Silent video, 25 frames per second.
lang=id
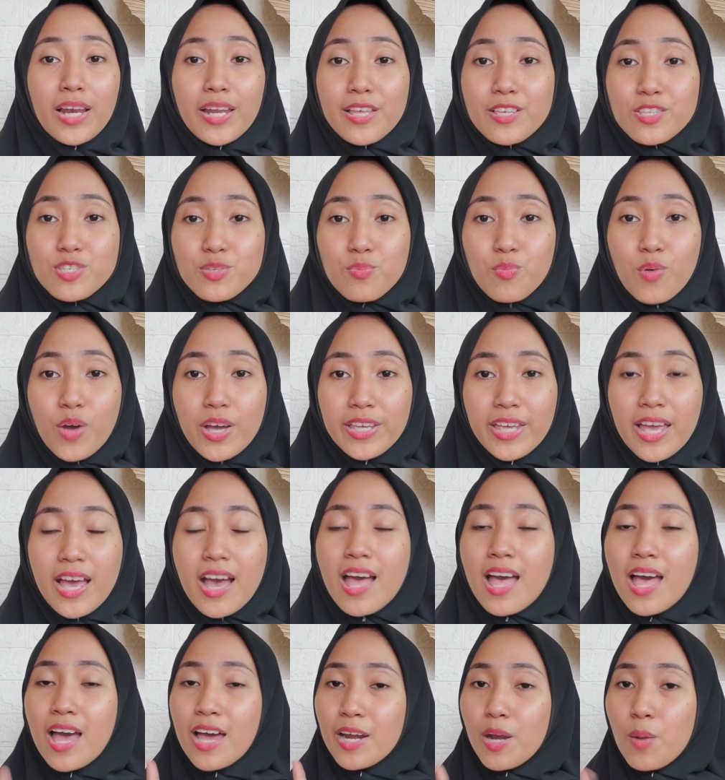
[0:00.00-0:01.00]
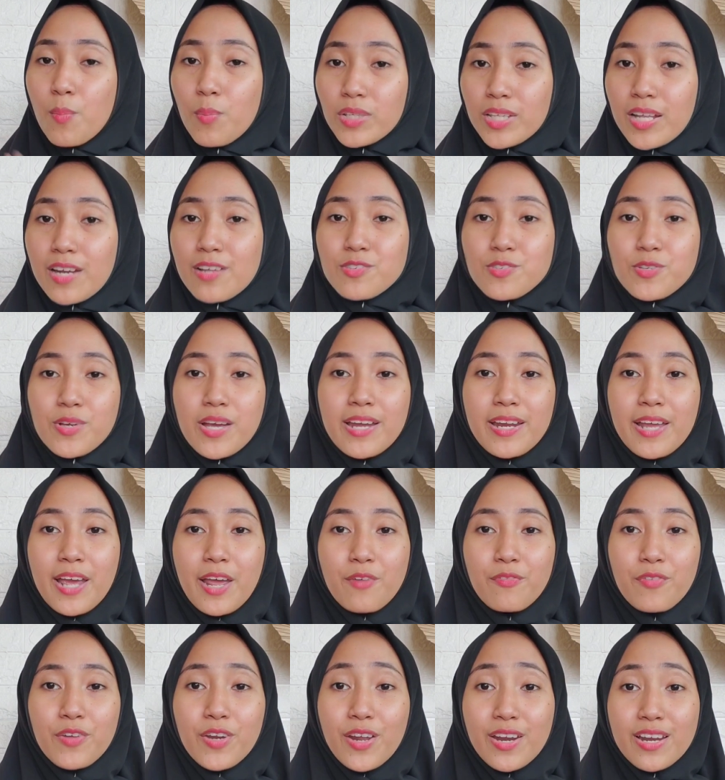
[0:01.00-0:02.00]
kalian semuanya Dan buat yang suka
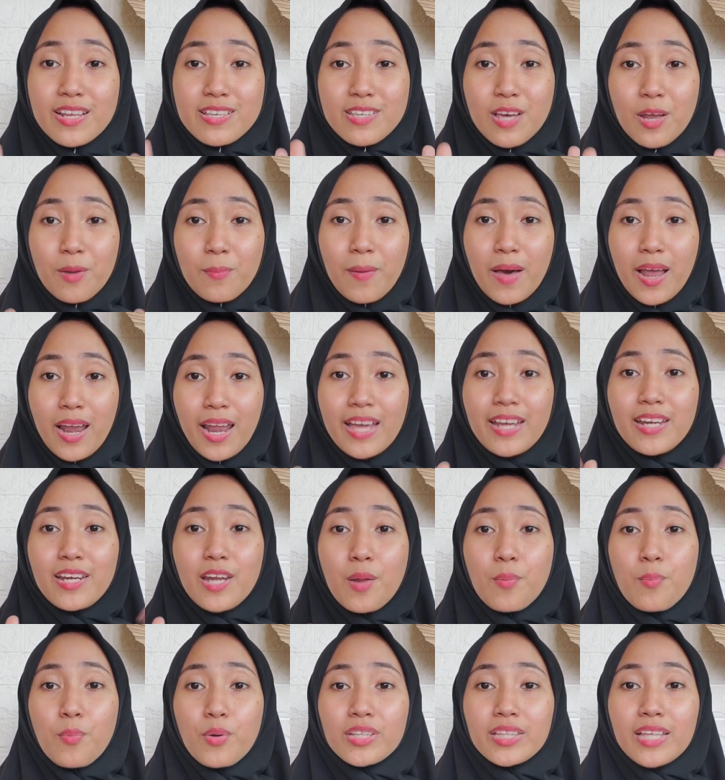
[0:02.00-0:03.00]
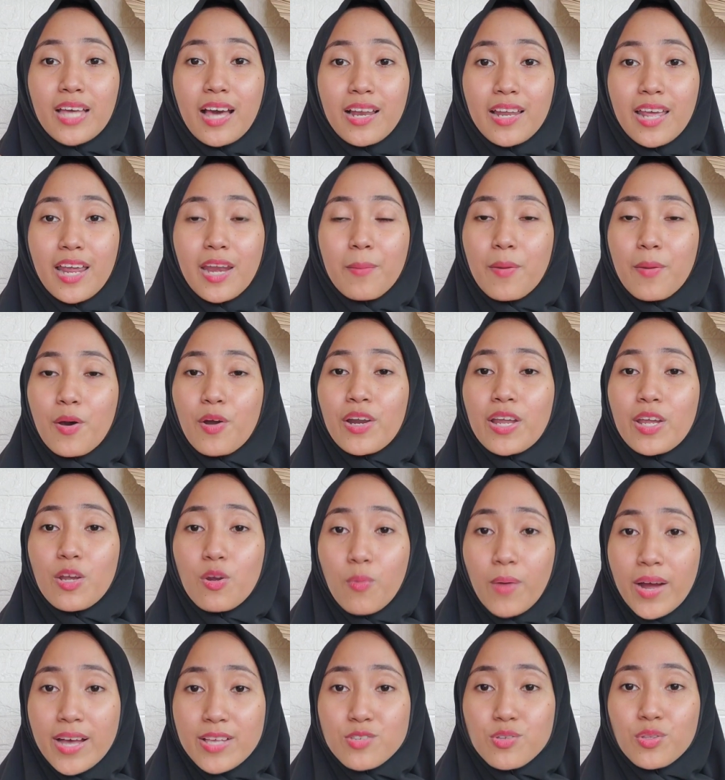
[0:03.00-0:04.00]
dengan video ini jangan lupa like dan buat kalian yang mau
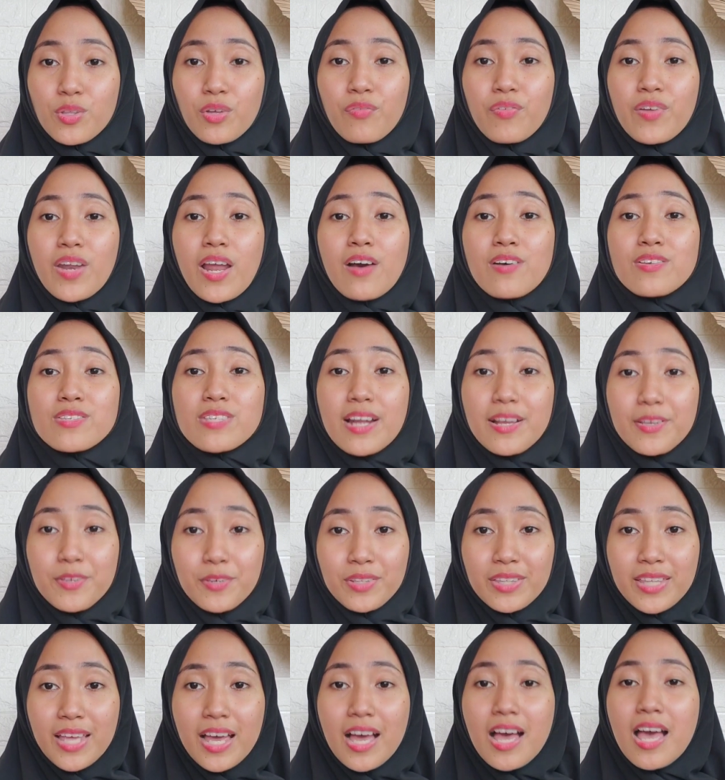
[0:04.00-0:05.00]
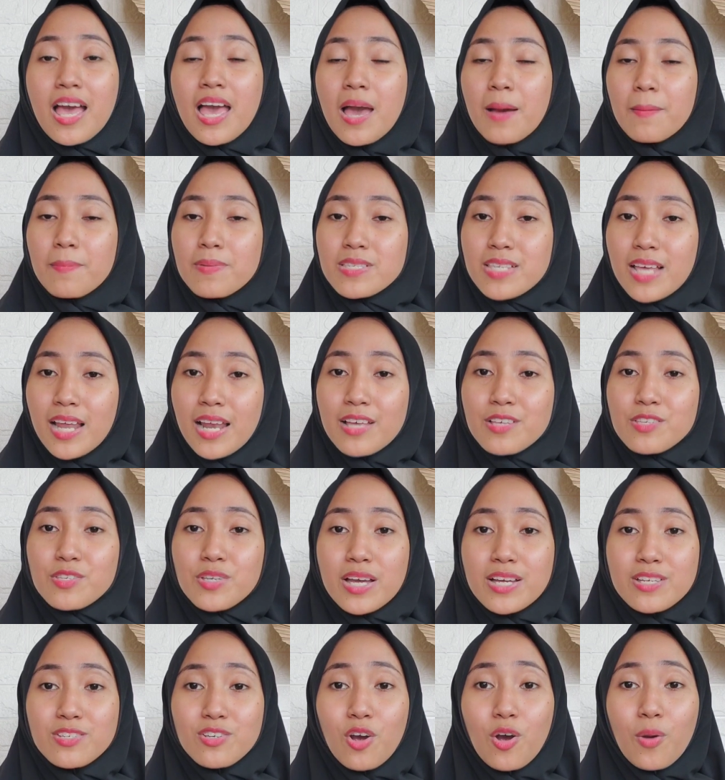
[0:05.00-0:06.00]
request untuk video aku selanjutnya bisa langsung
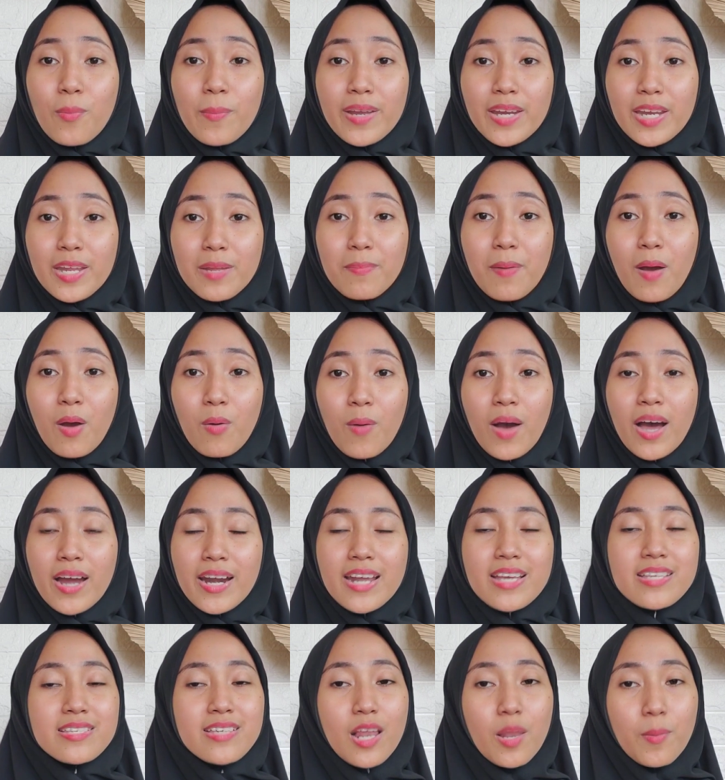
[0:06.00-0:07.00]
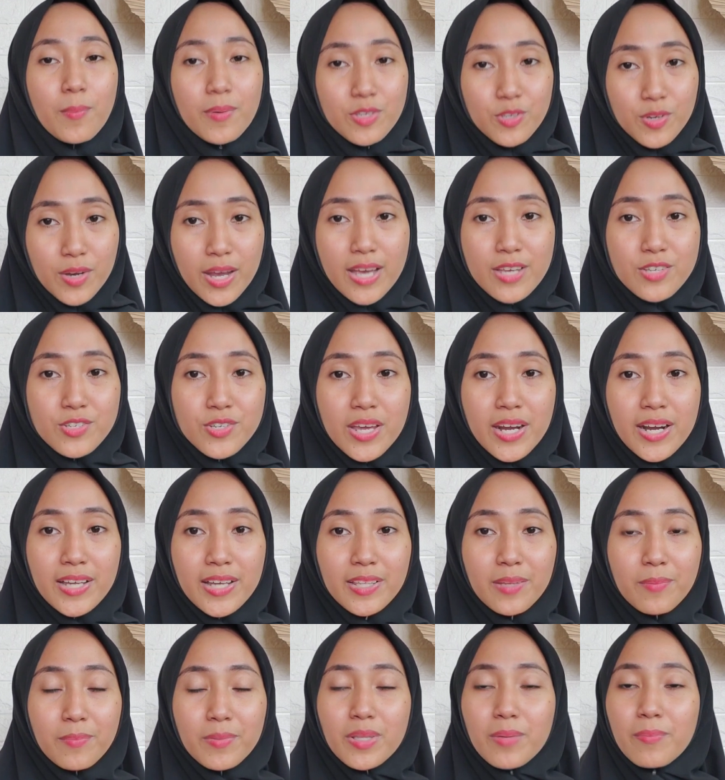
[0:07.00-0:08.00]
aja komen di bawah dan jangan lupa juga share ke
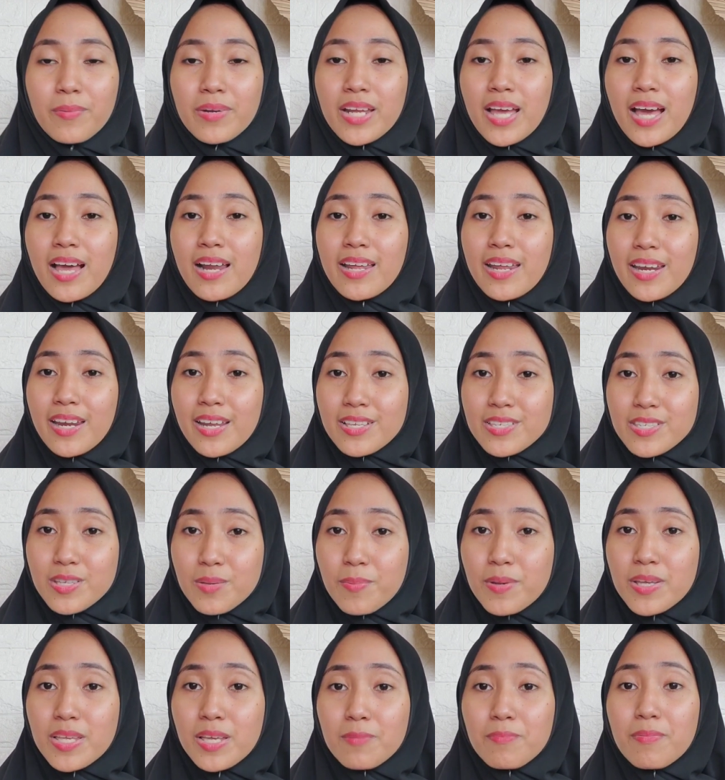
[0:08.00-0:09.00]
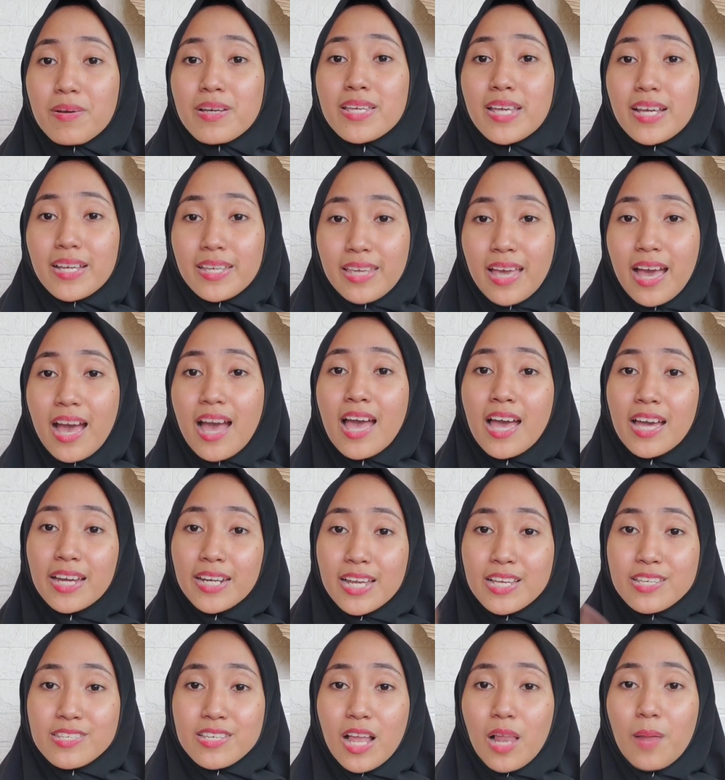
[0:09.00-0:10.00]
teman-teman kalian yang sebanyak-banyaknya
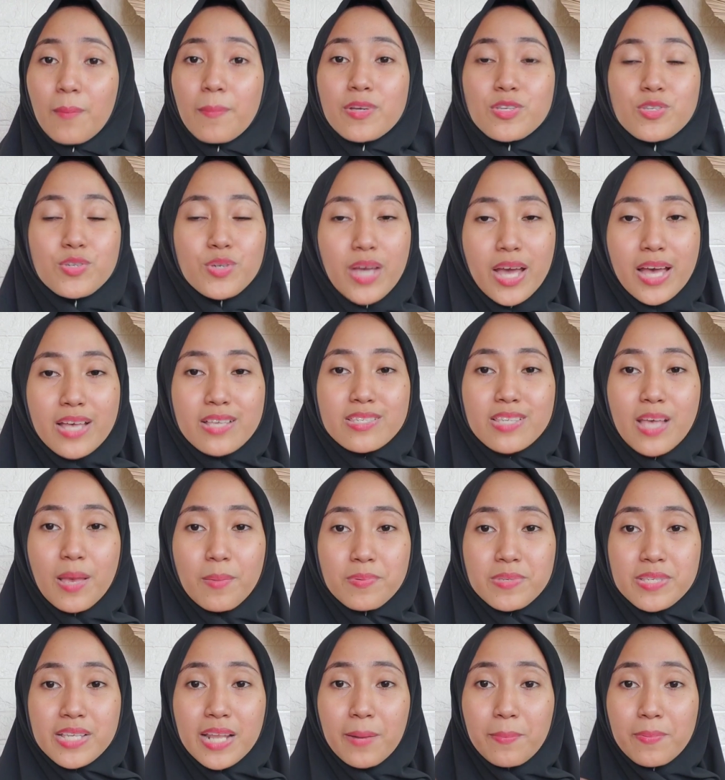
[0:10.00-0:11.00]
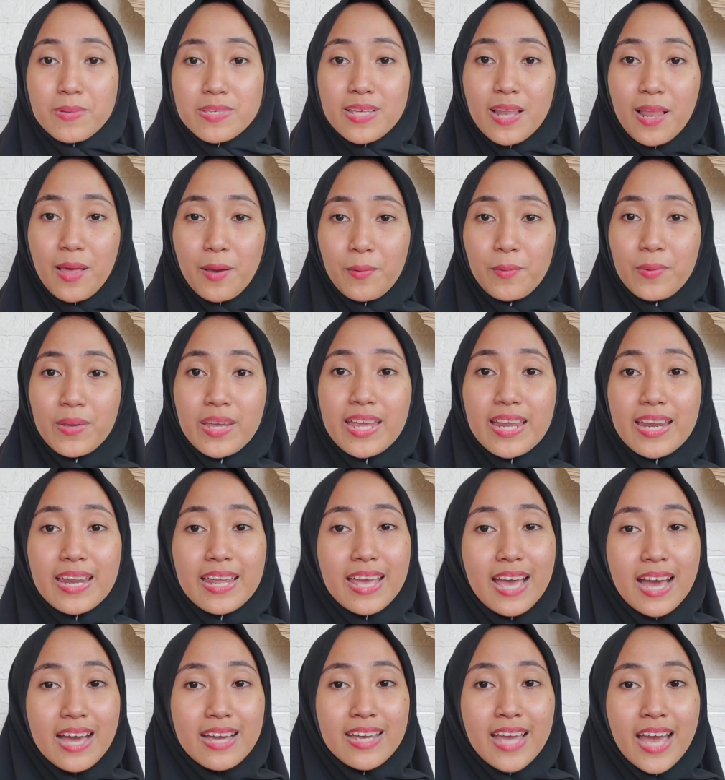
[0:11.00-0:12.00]
dan jangan lupa juga subscribe channel aku
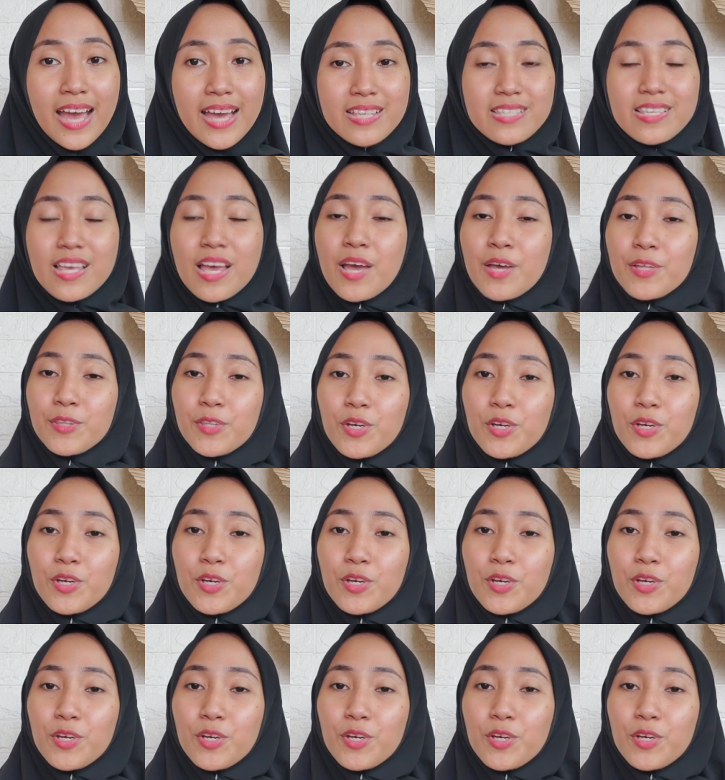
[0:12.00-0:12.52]
ini ya guys.